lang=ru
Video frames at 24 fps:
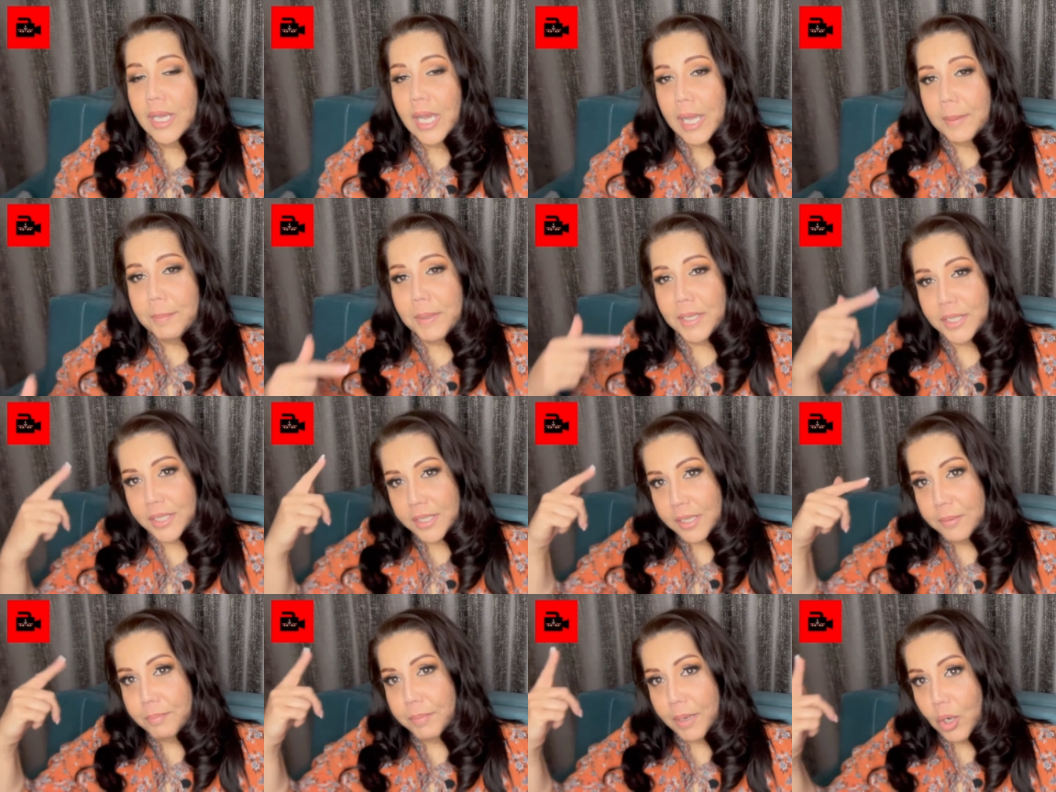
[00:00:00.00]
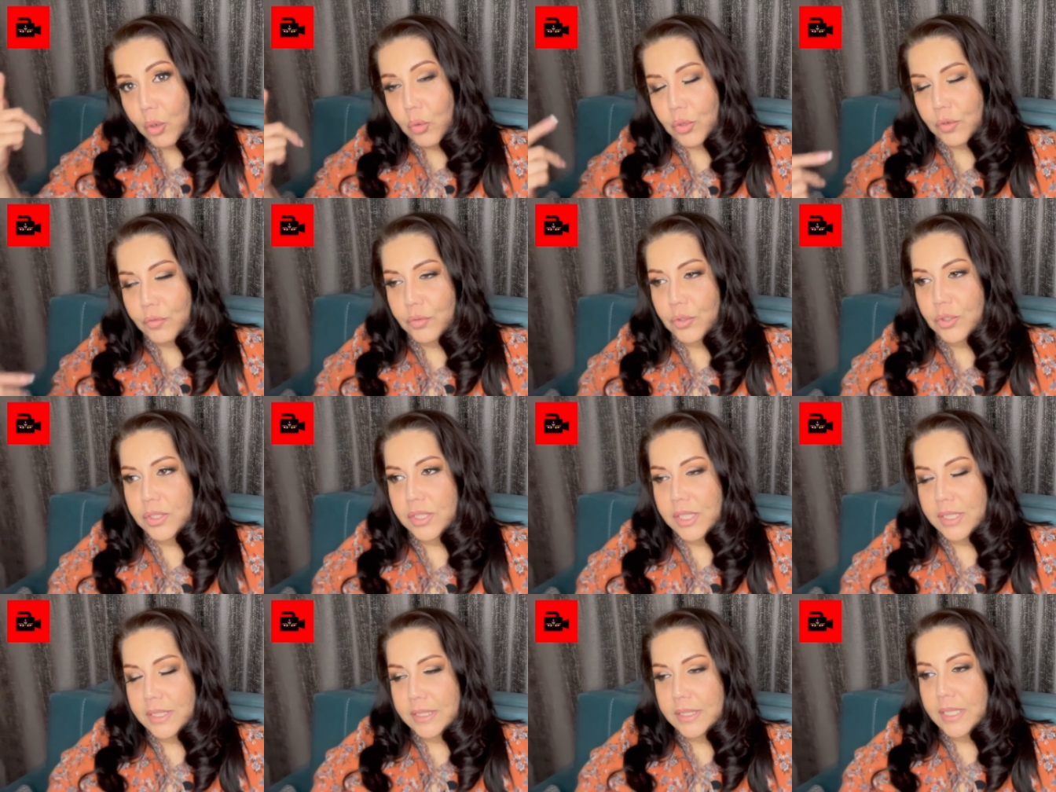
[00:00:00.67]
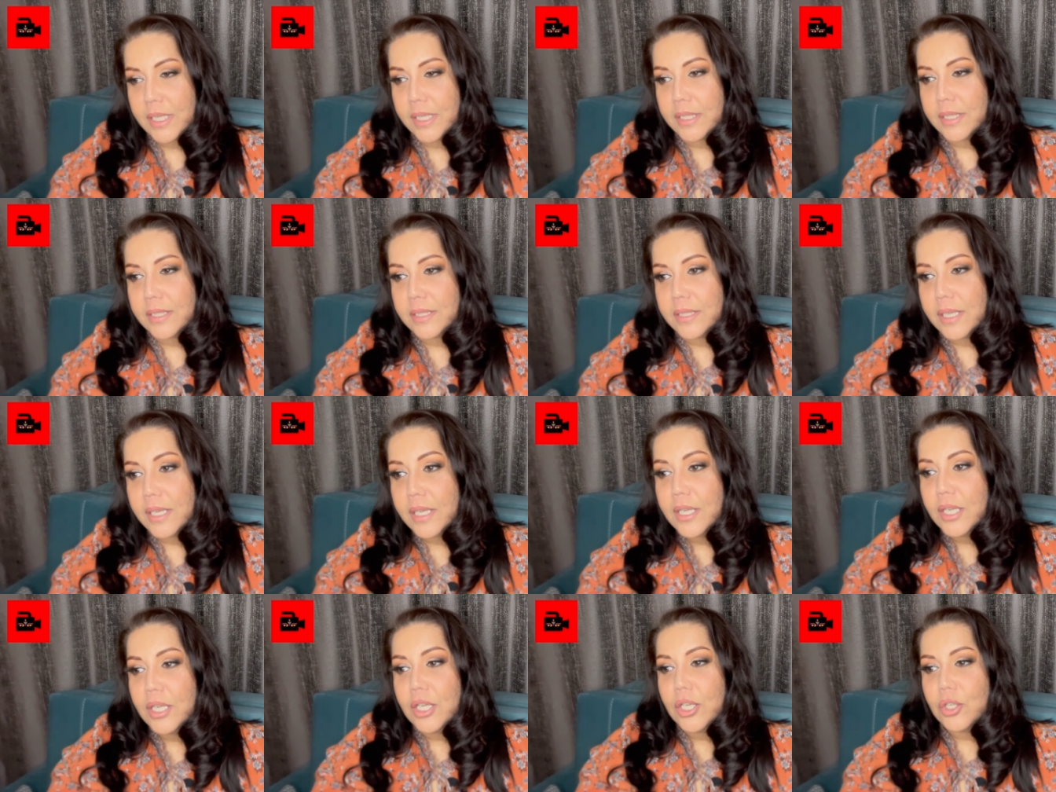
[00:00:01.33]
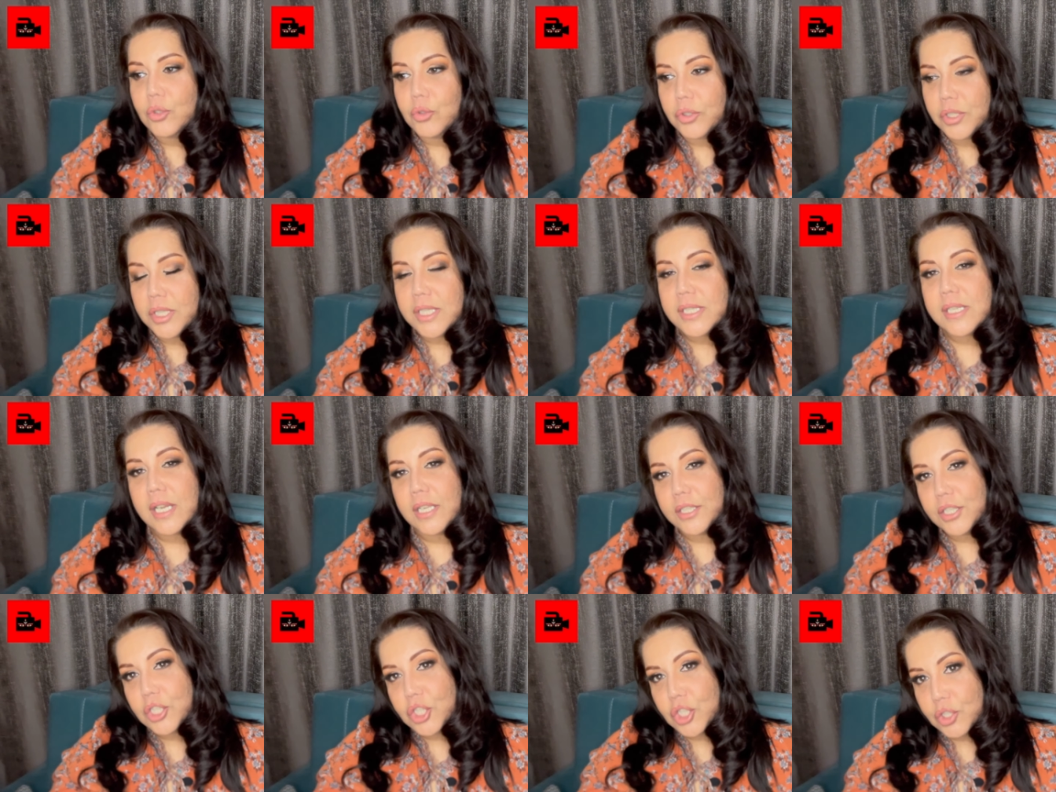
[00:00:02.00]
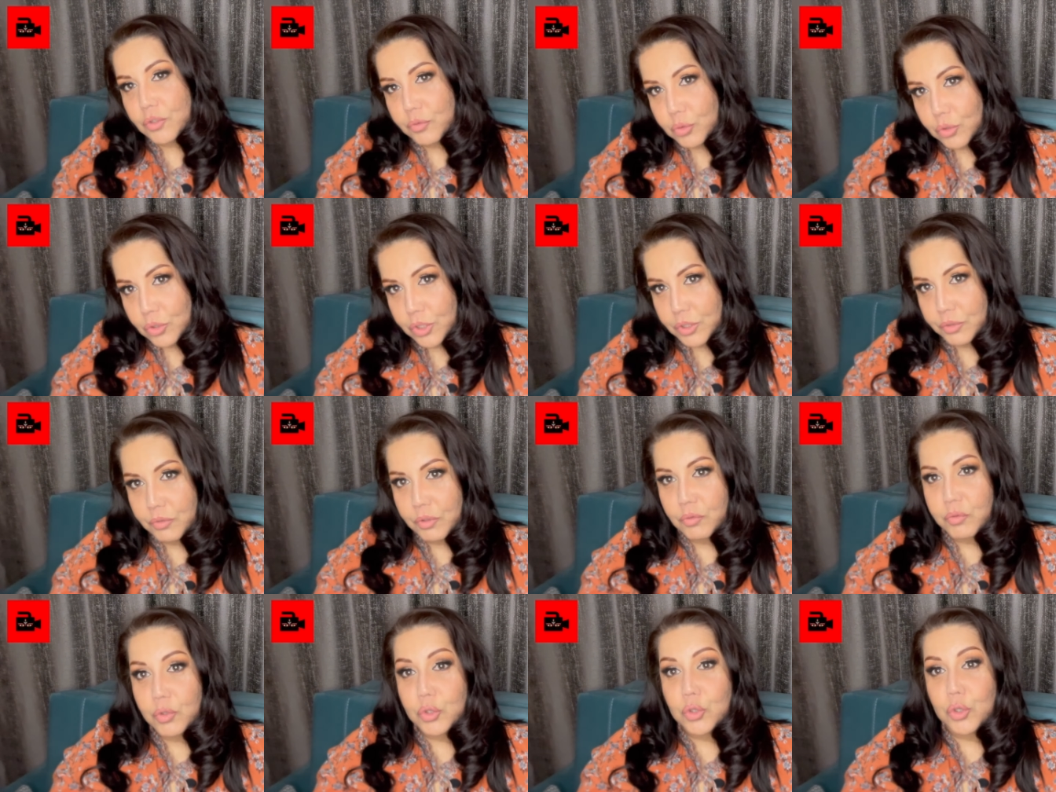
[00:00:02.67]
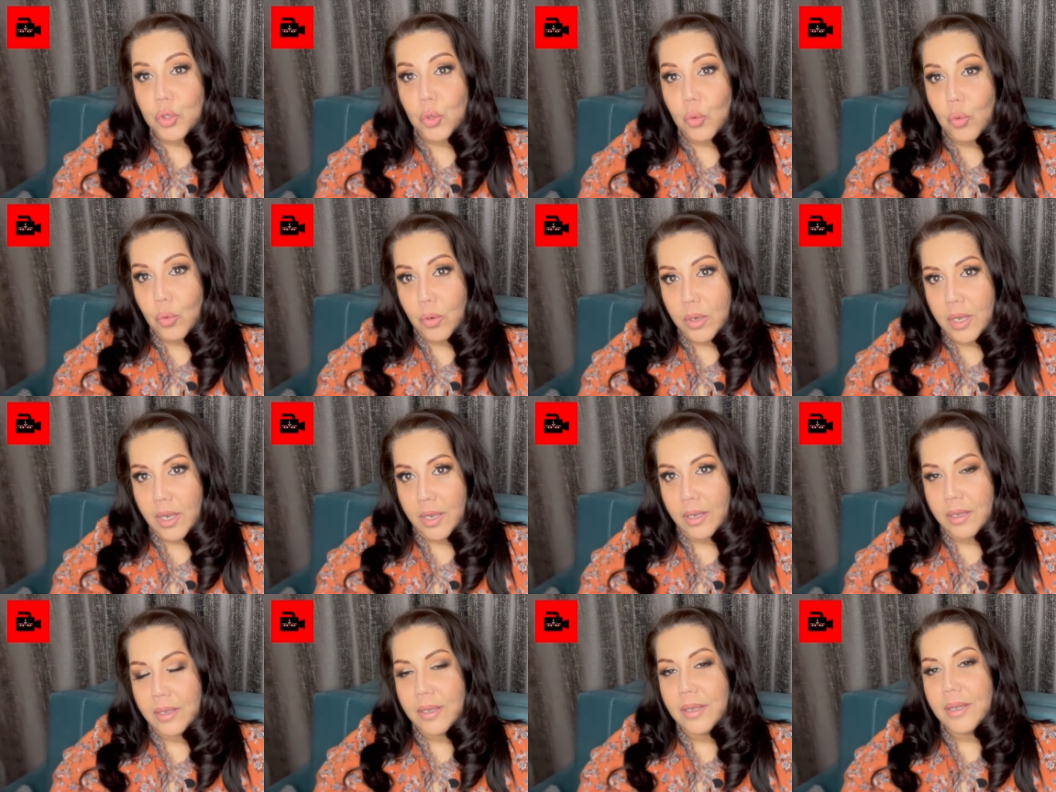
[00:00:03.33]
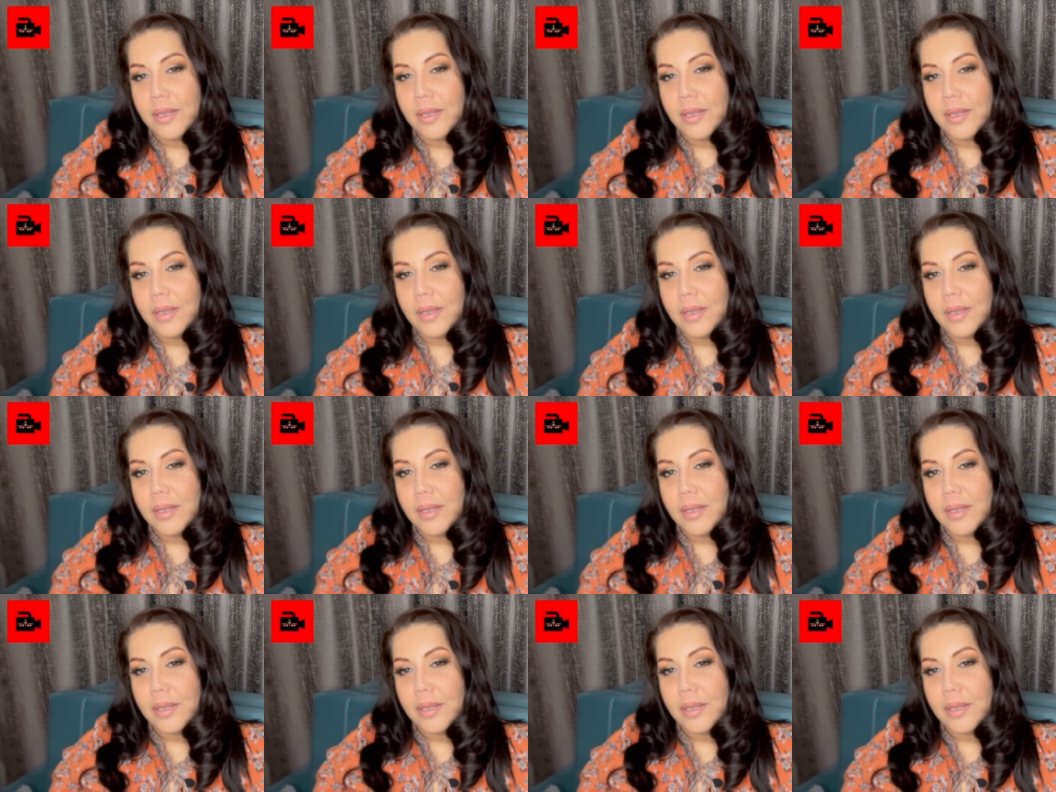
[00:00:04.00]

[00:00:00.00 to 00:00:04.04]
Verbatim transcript: опять-таки по уровню сознания, да, но если они живут у своего друга,